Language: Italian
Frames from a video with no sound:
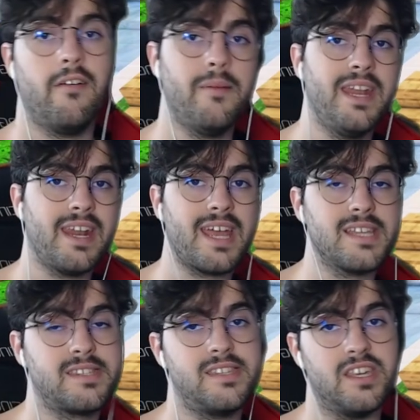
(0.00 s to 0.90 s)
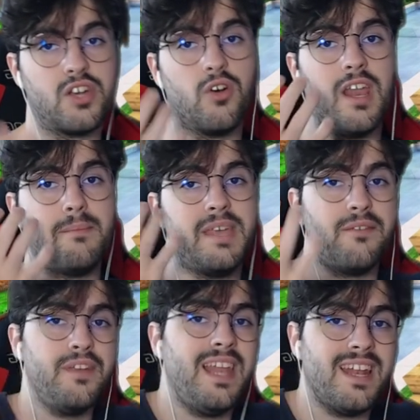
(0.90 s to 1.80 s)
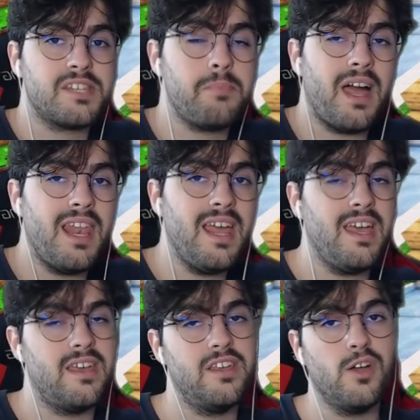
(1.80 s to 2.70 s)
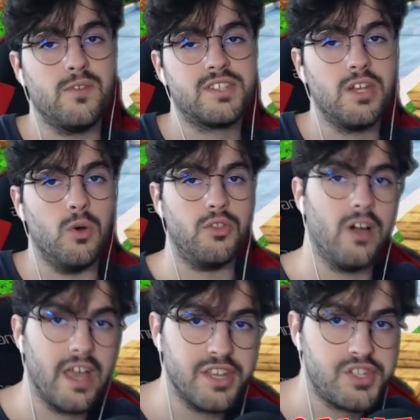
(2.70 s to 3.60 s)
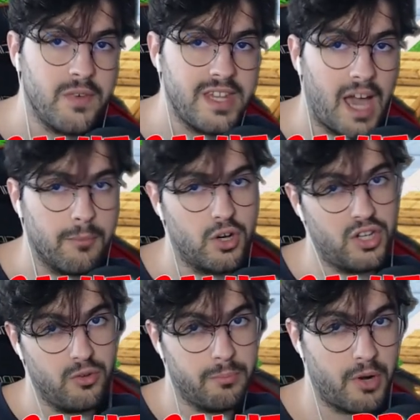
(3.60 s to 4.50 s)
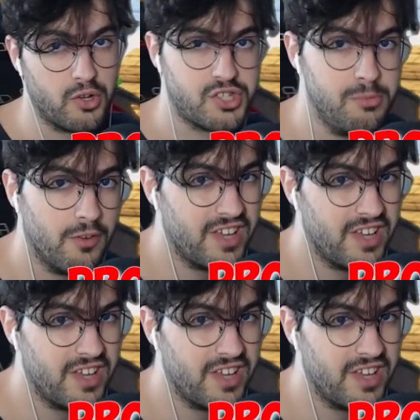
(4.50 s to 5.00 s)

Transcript: va bene ragazzi, con la mia villa alle spalle, io vi saluto e ci vediamo in un prossimo